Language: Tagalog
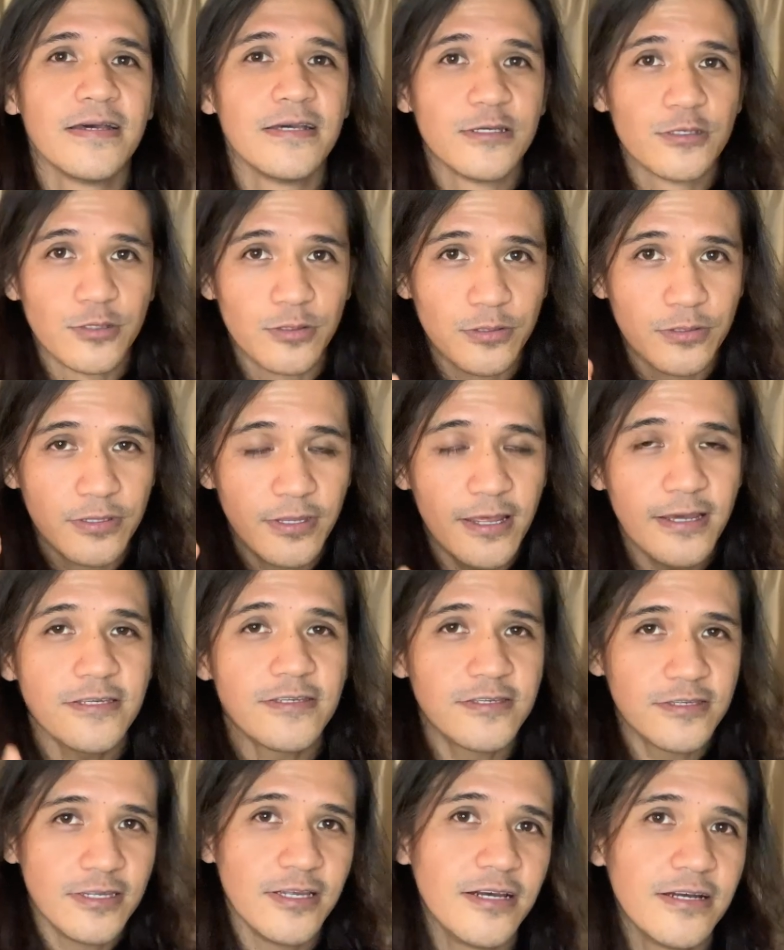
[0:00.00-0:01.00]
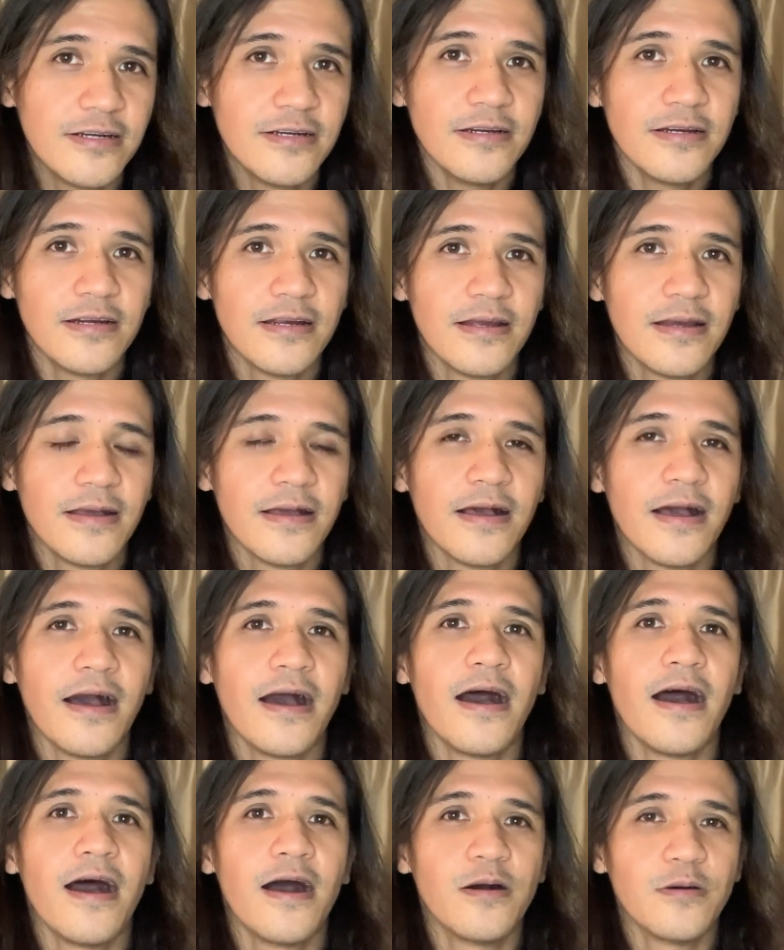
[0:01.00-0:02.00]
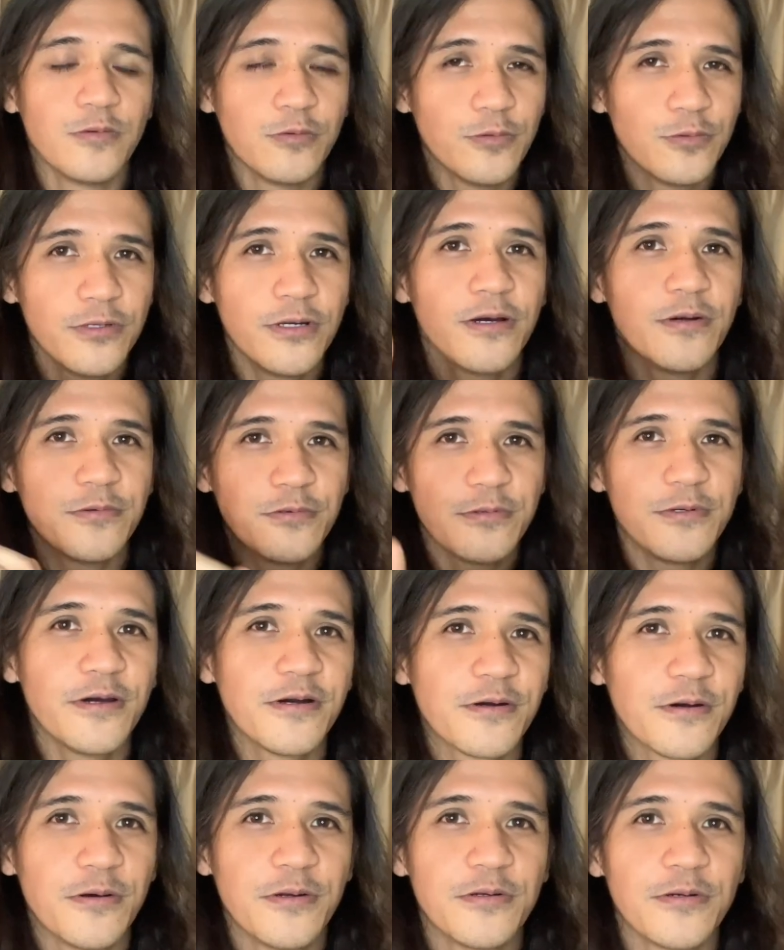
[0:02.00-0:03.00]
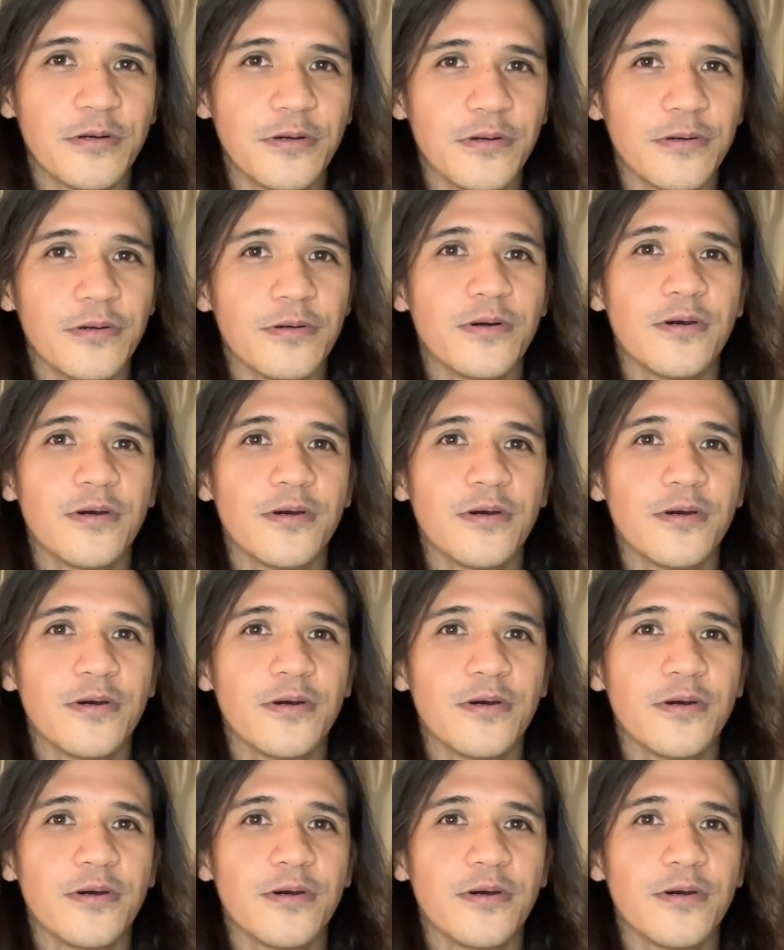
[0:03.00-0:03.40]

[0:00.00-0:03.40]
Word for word: So next year, ang unang-unang goal ko